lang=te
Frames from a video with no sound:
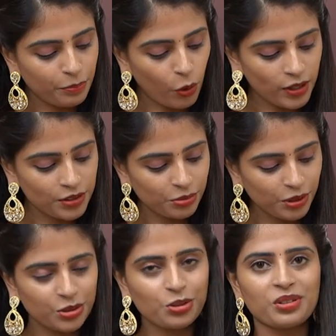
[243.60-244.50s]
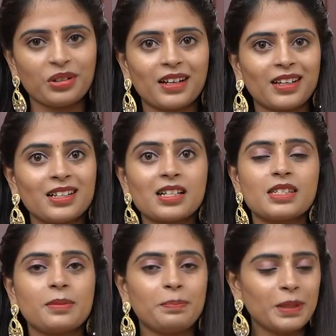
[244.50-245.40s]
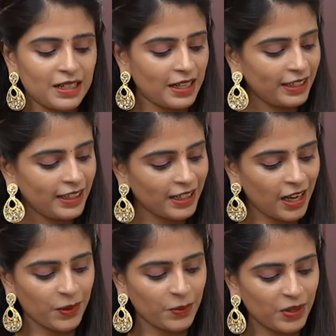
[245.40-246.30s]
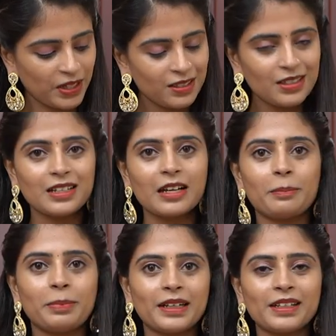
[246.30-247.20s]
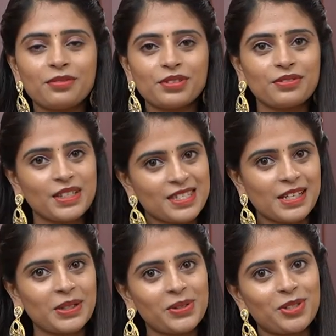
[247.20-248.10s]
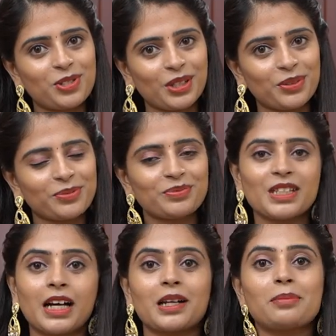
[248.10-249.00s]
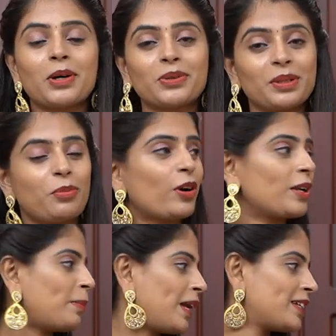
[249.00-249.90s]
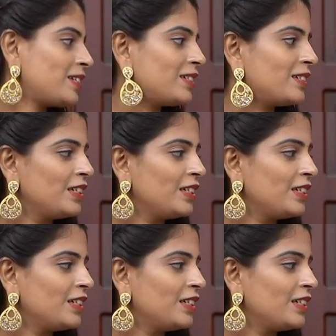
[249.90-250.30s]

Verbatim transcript: బార్డర్స్ కూడా చూస్తున్నారు కదా సింపుల్ కడ్డీయే కాకుండా కంప్లీట్గా వీవింగ్ స్టైల్లో ఇచ్చారు చాలా బాగుంది బార్డర్ ప్యాటర్న్